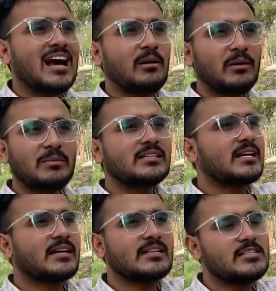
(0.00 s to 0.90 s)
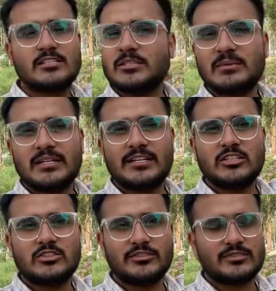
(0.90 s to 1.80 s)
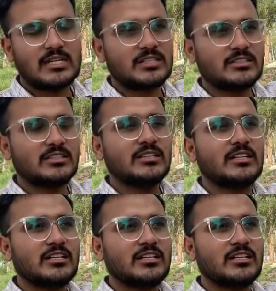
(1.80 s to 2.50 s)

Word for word: अब हमें जाके जिस दिन भी लेनी है सिर्फ जाके सीधी